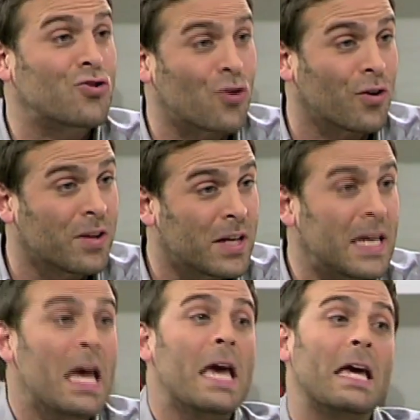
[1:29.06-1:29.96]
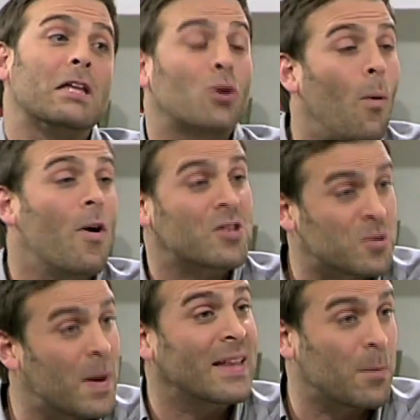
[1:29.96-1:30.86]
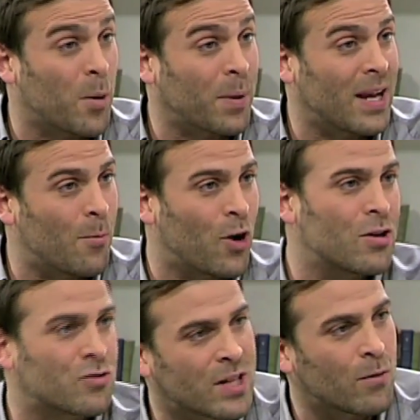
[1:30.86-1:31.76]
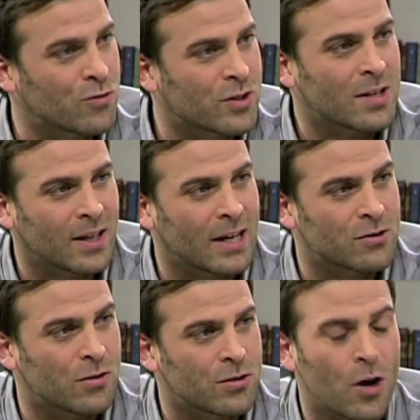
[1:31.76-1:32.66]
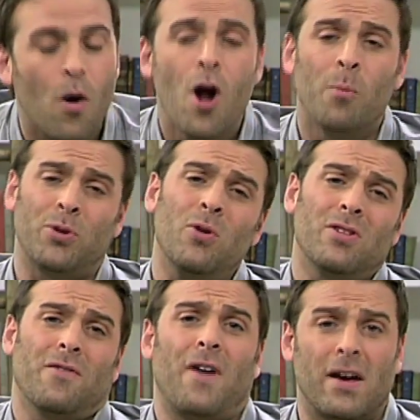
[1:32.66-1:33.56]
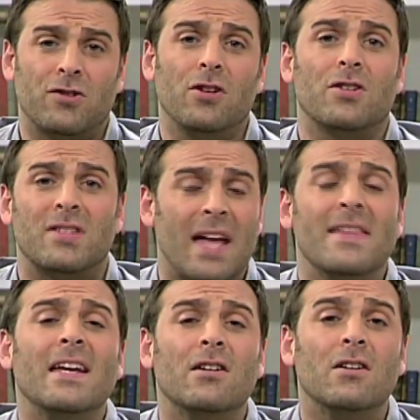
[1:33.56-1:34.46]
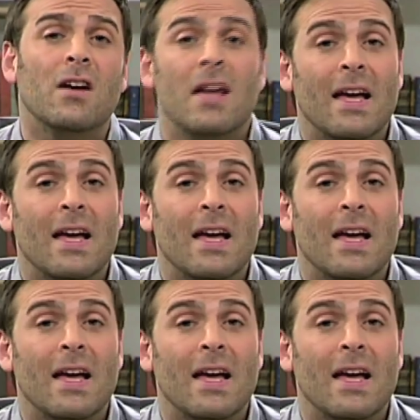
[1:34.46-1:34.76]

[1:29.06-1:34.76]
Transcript: une journée et trois semaines, à peu près la moyenne du temps où tu tiens tes résolutions. Plutôt que de faire ça, cette année, là,